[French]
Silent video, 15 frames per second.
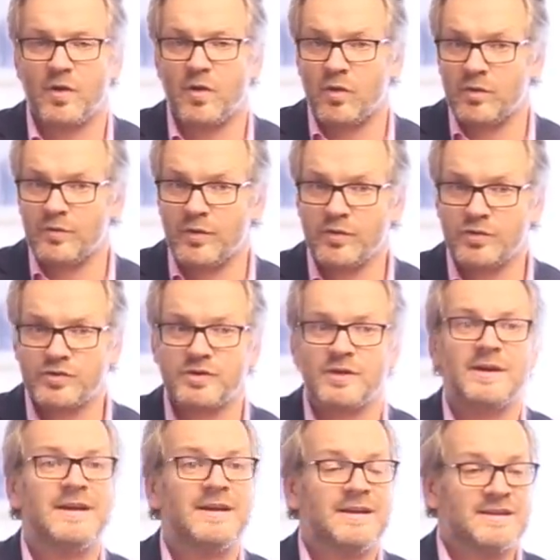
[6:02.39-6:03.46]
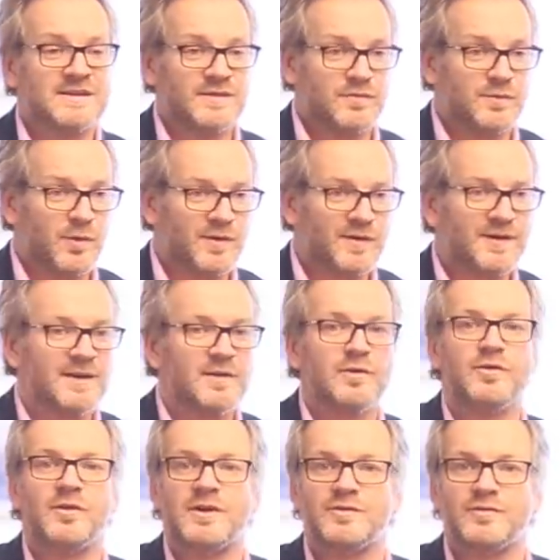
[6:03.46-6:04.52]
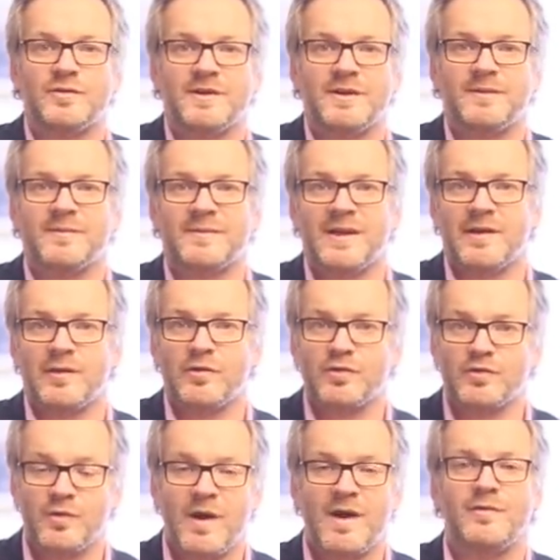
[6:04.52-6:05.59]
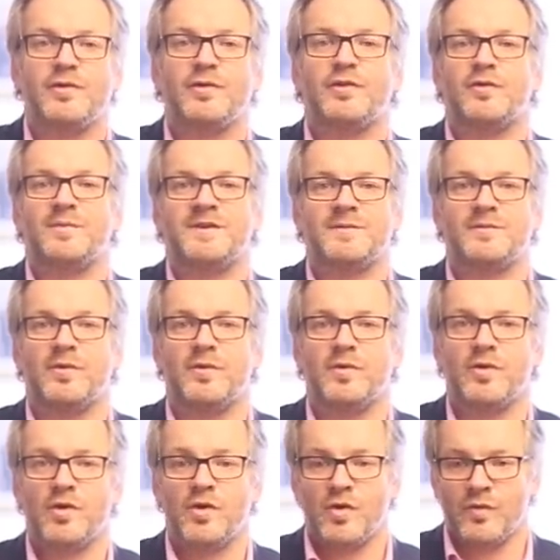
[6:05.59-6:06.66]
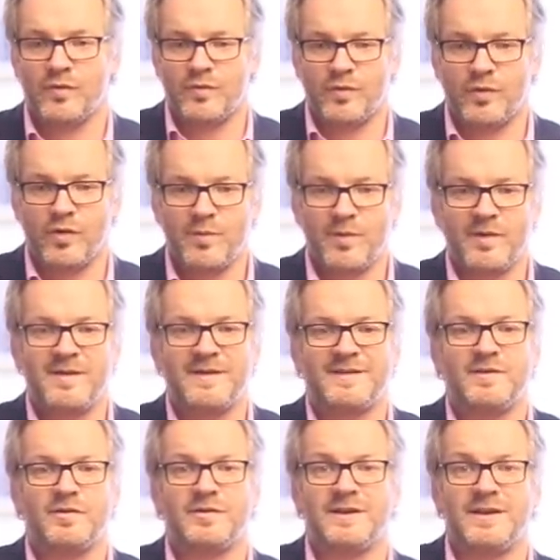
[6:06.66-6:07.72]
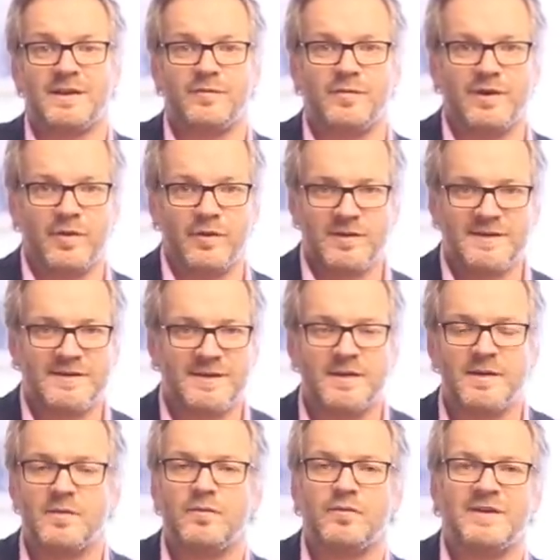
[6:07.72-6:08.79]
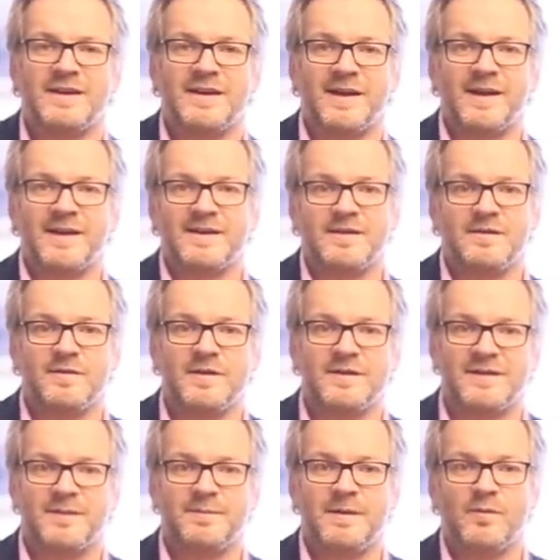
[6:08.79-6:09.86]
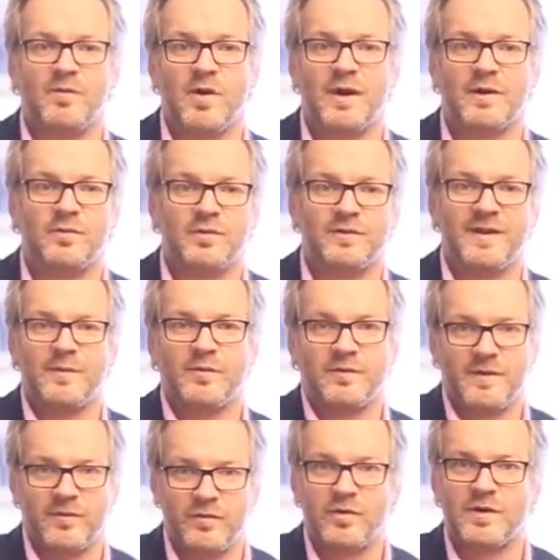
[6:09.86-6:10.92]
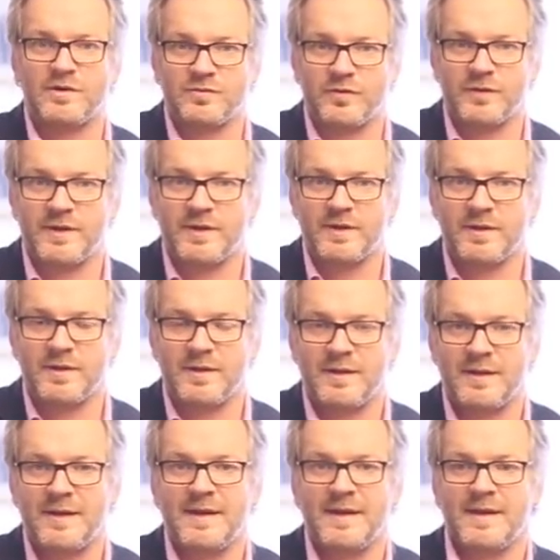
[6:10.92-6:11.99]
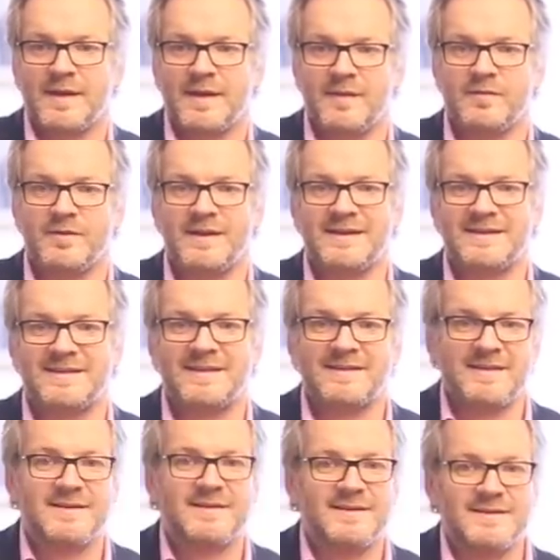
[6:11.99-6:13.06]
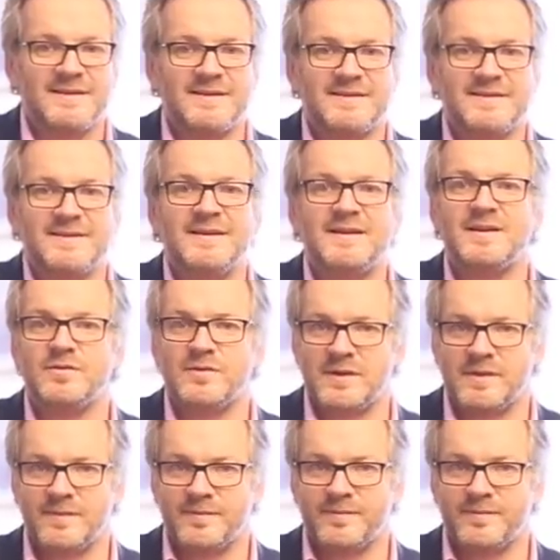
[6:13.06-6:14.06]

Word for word: En revanche, si vous prenez des notes dans la journée et que le soir avant l'endormissement, vous reprenez ces notes et que vous les relisez, vous allez réactiver cette mémoire à court terme que vous avez eue dans la journée et vous allez synthétiser les idées la nuit.